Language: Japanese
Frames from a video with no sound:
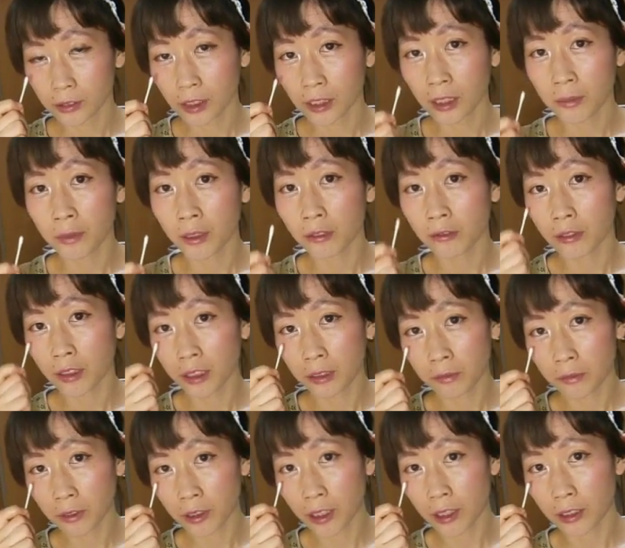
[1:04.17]
ら斜め上に
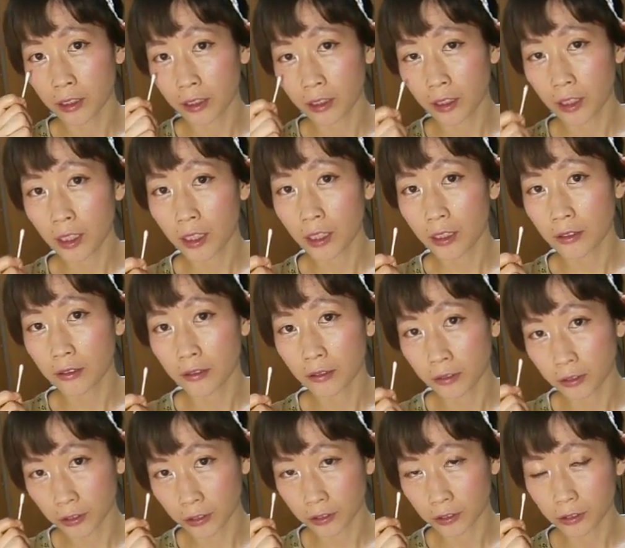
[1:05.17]
向かって
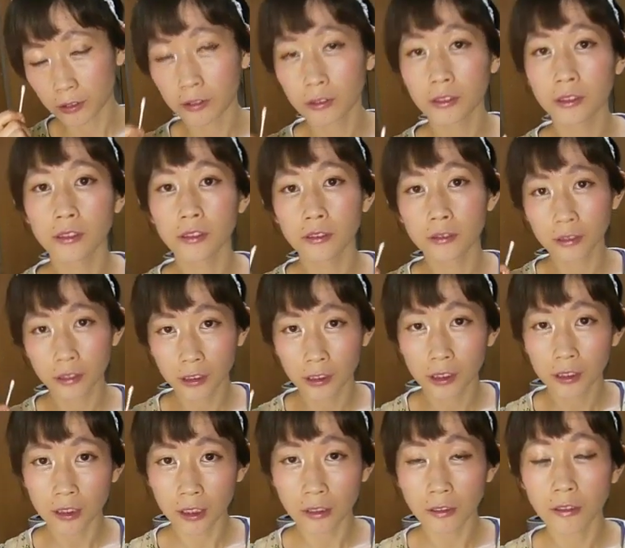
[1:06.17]
押すという押し
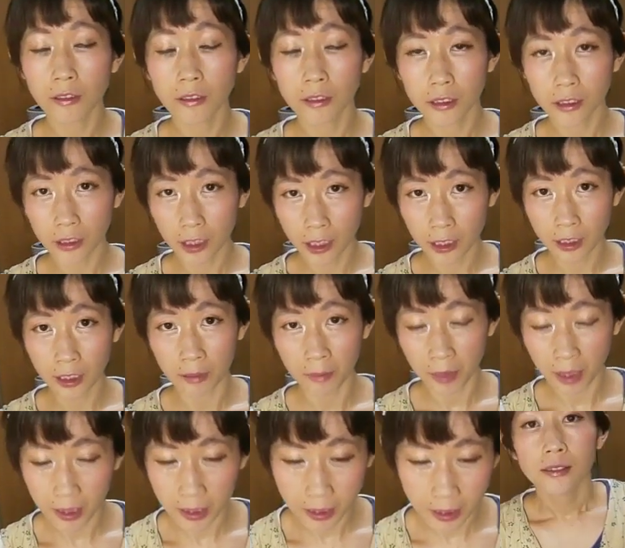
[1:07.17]
方をしていきま